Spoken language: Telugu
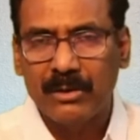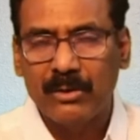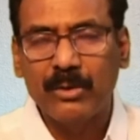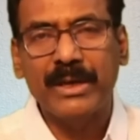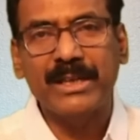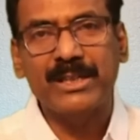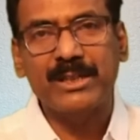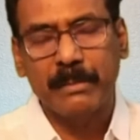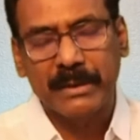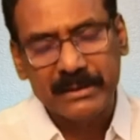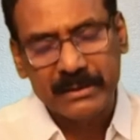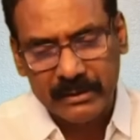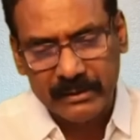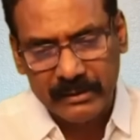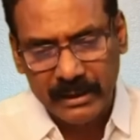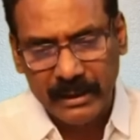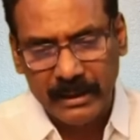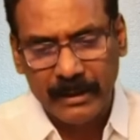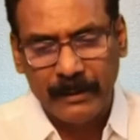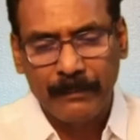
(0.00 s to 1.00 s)
లోకేష్
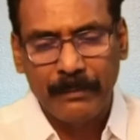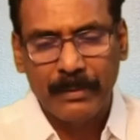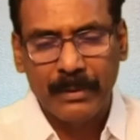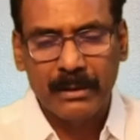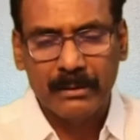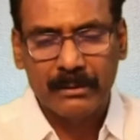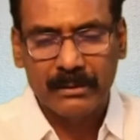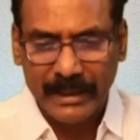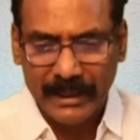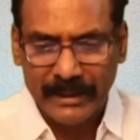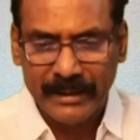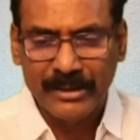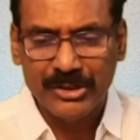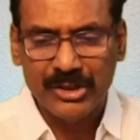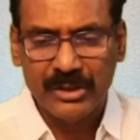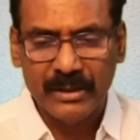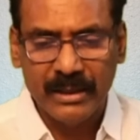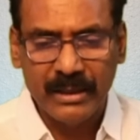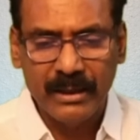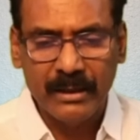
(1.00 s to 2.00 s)
భద్రతని
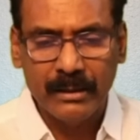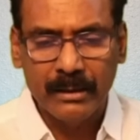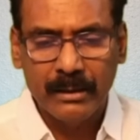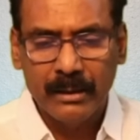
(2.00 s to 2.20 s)
తగ్గించింది